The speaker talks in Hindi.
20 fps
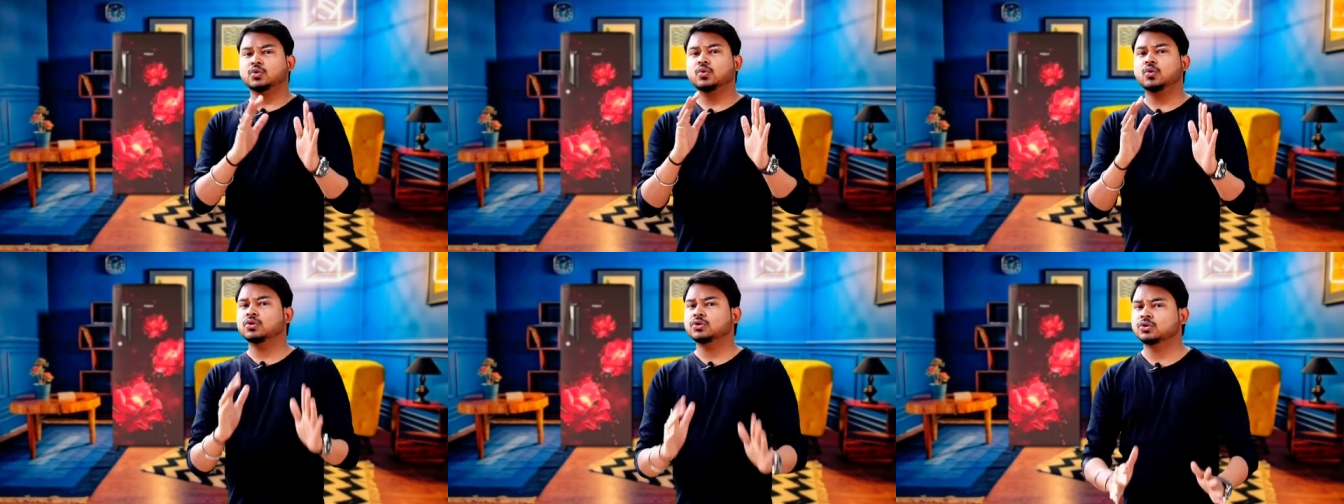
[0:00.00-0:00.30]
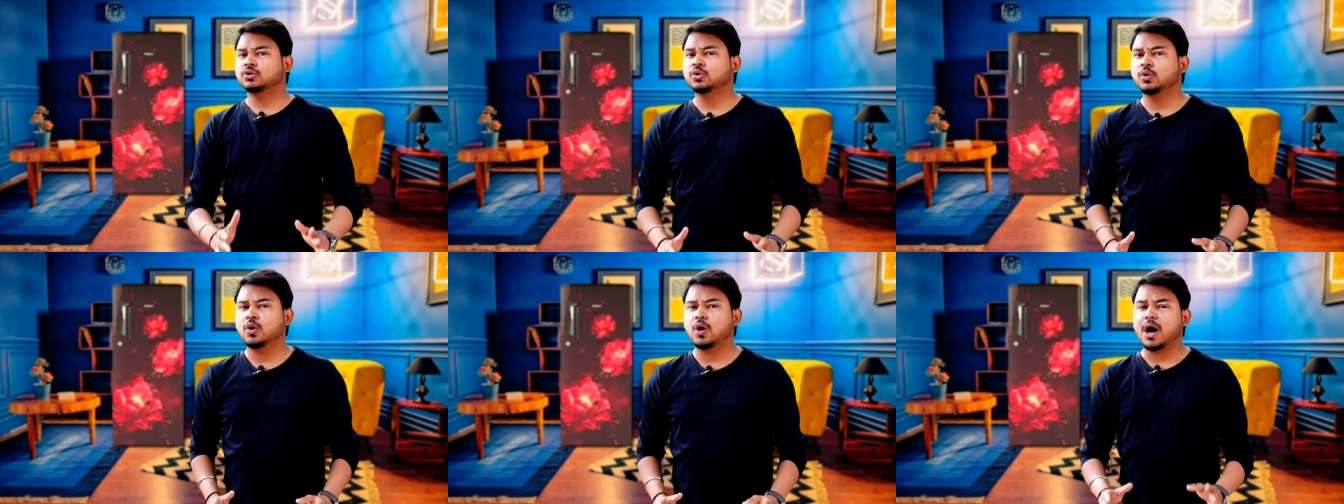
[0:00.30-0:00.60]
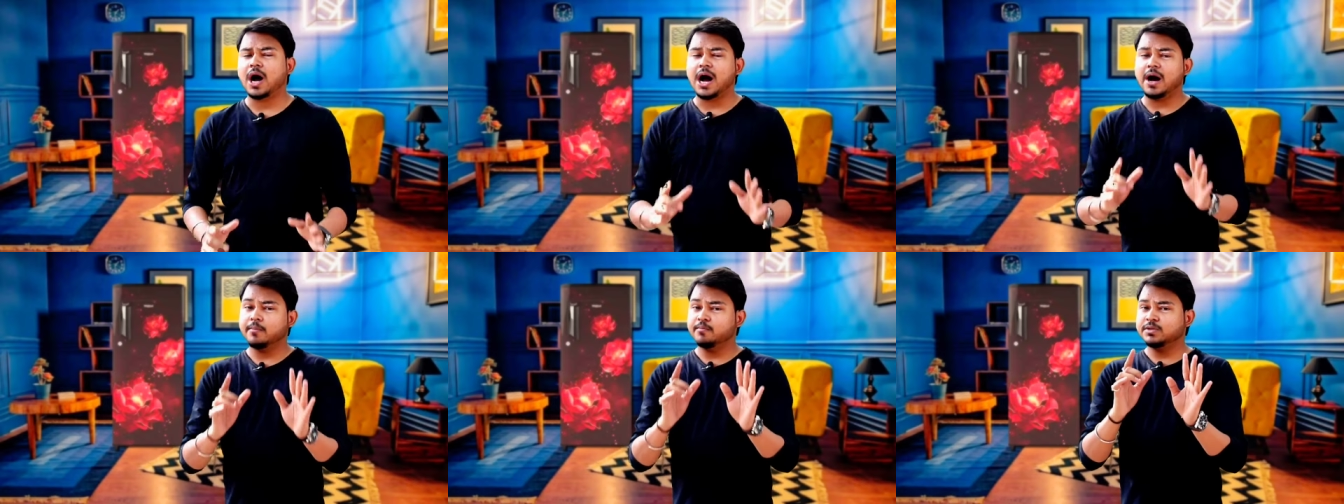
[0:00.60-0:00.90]
तो दोस्तों
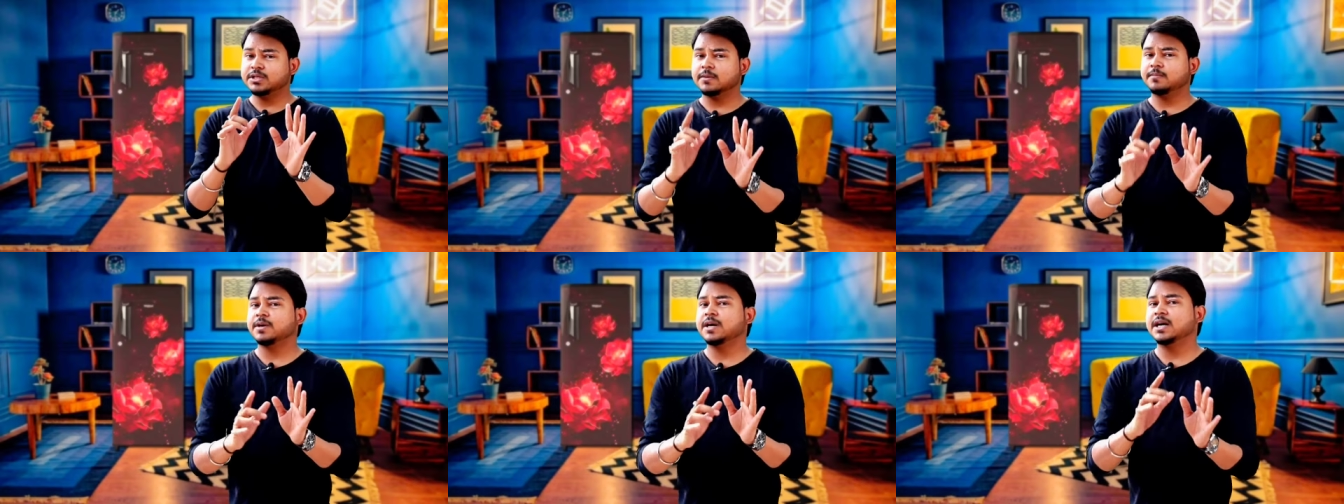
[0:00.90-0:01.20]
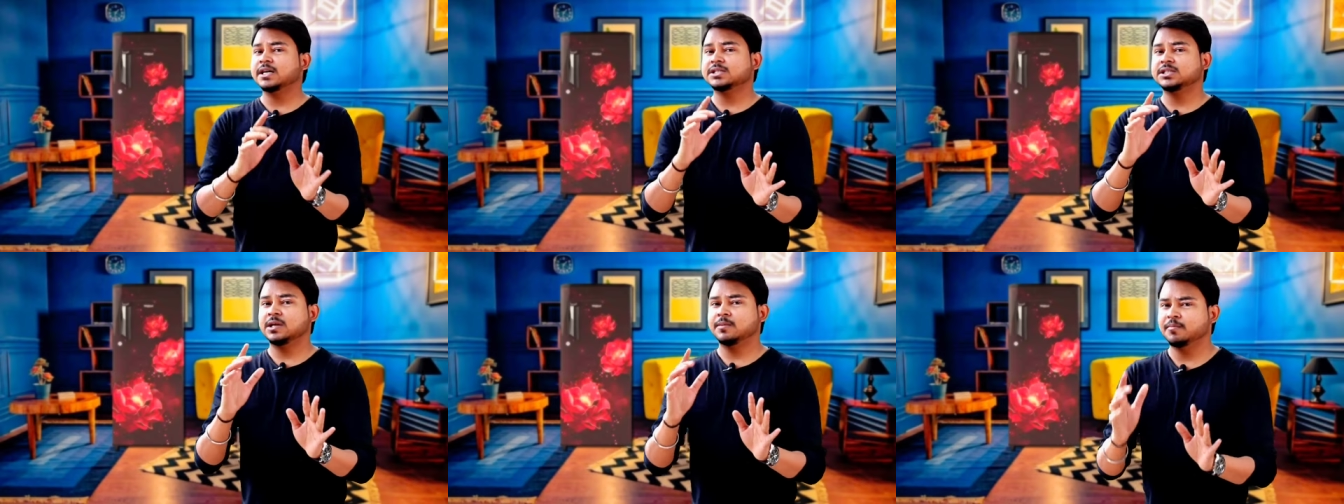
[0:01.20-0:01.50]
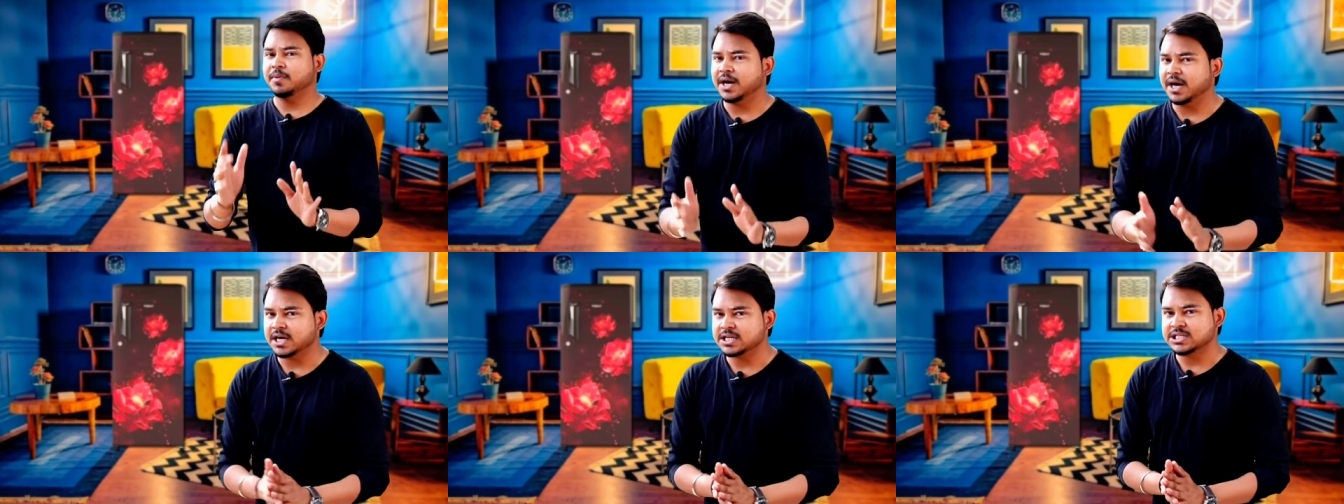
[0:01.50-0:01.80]
आप जब घर
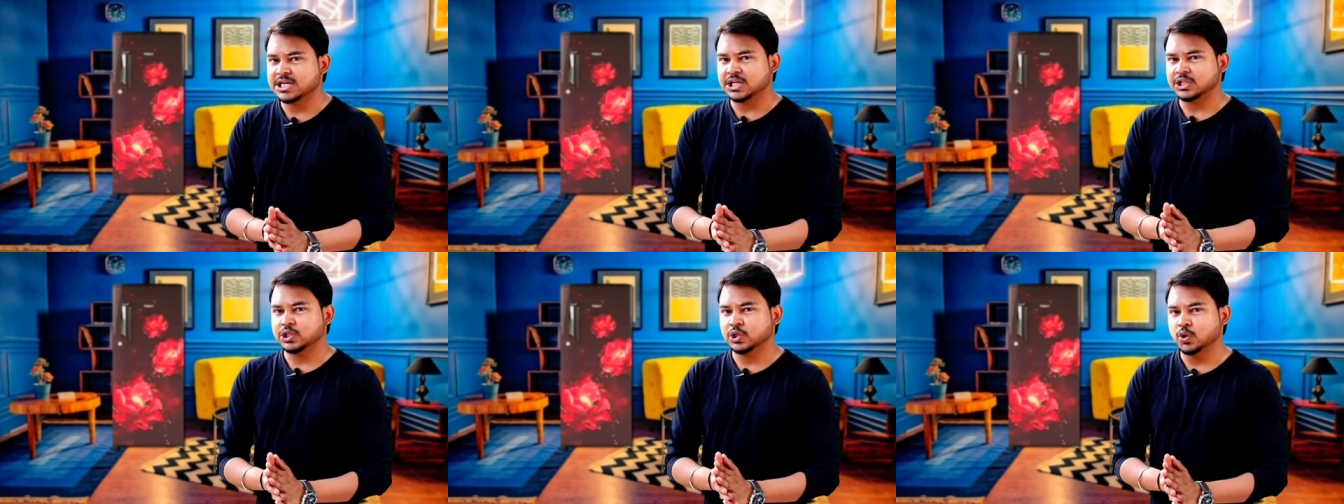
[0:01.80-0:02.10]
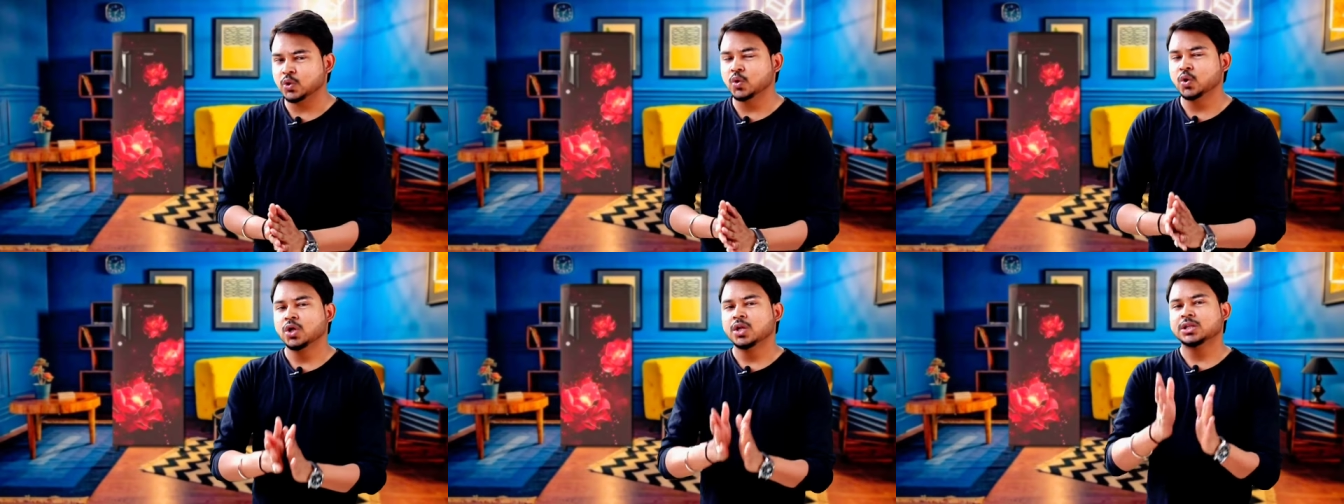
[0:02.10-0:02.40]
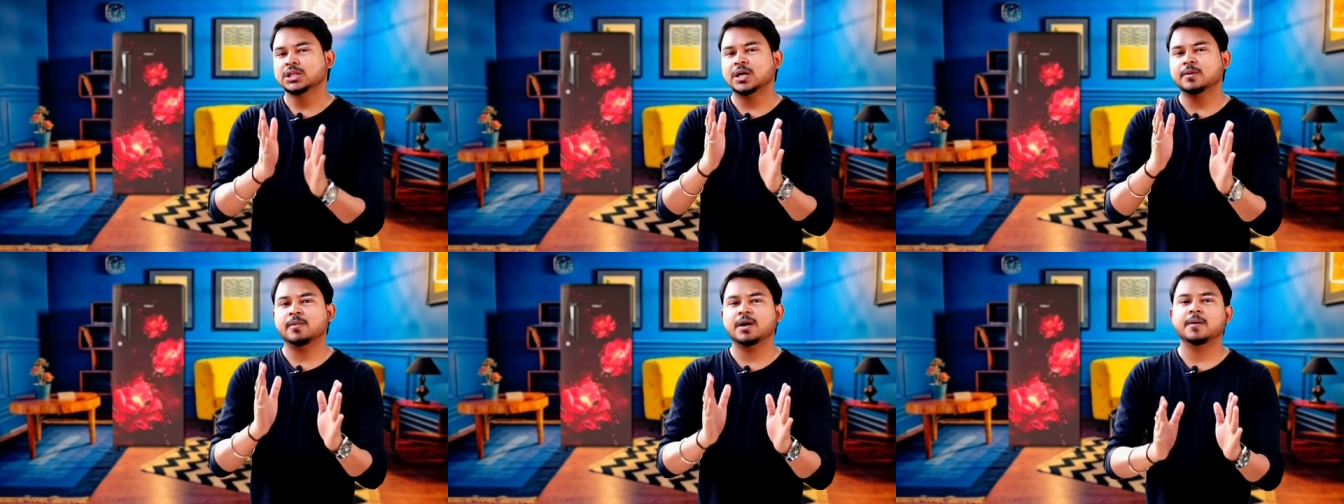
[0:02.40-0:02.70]
से बाहर जाते हो
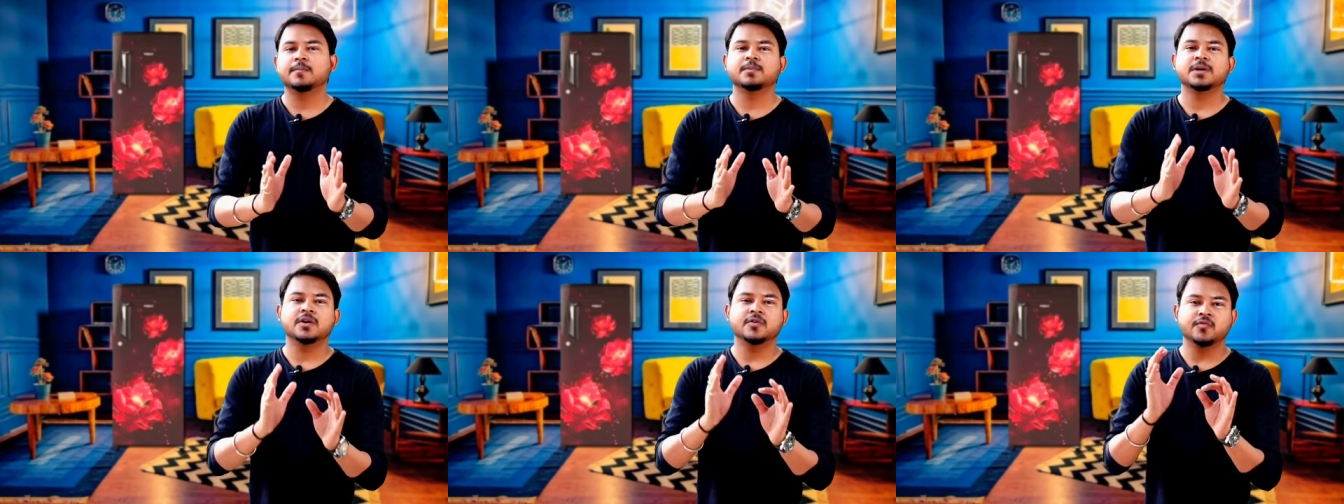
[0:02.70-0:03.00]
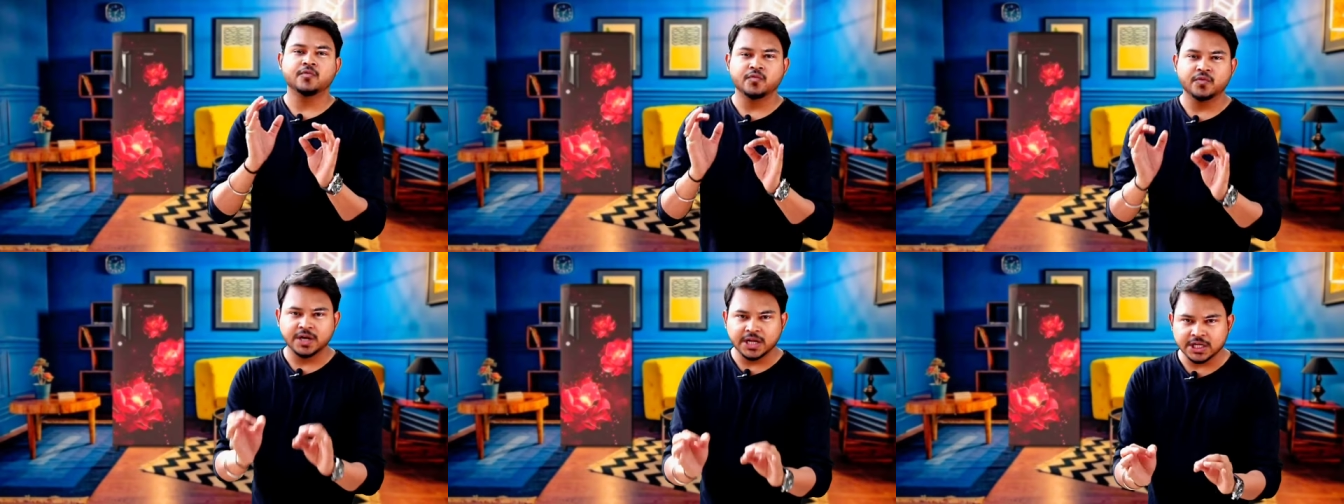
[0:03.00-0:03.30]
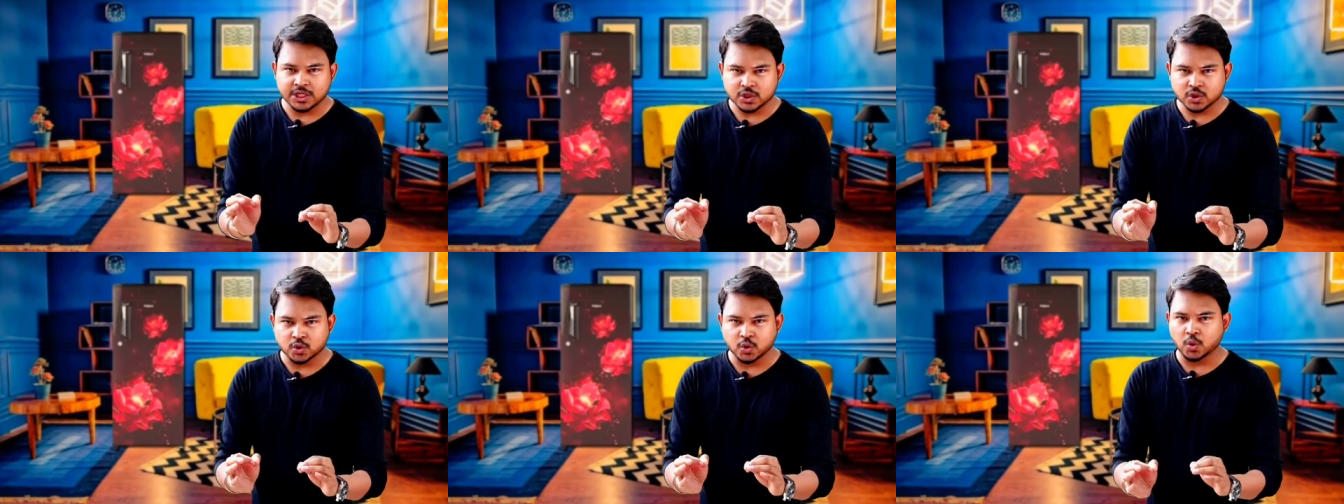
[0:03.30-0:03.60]
तब अपना
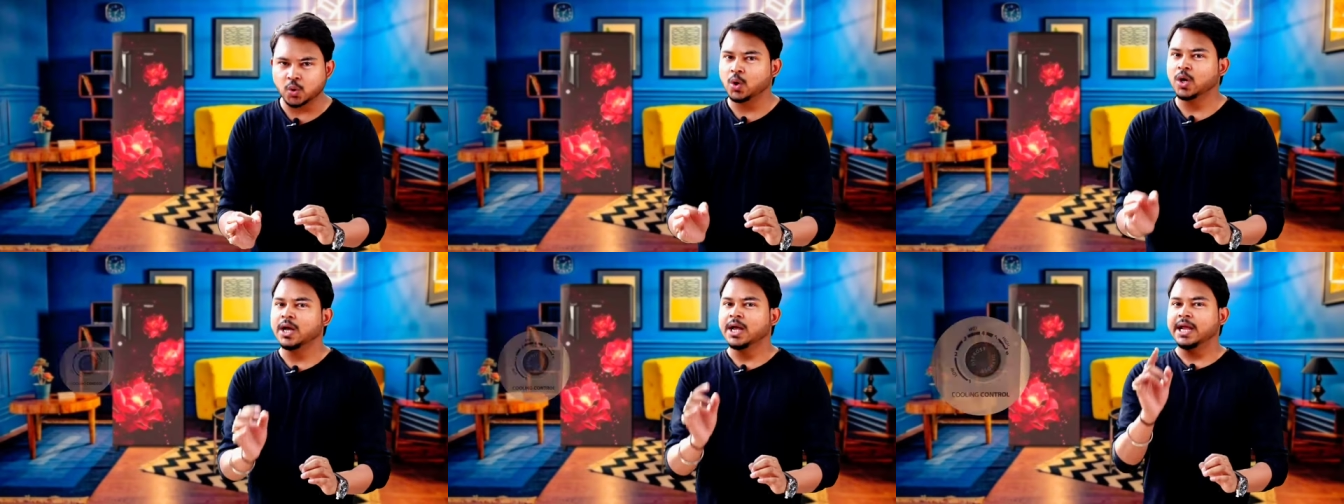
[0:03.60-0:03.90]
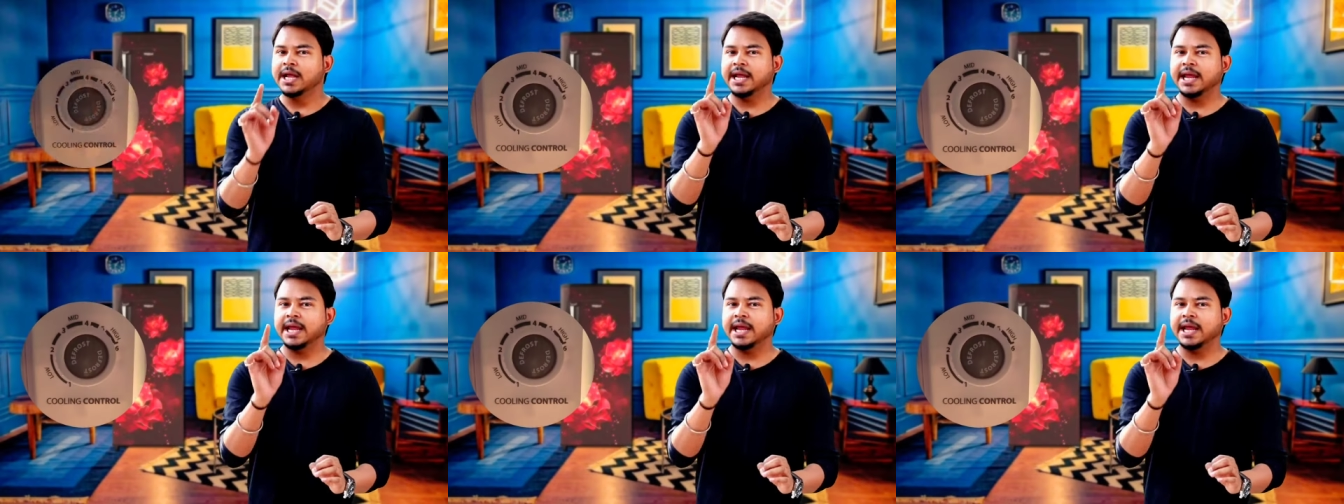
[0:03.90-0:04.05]
फ्रिज को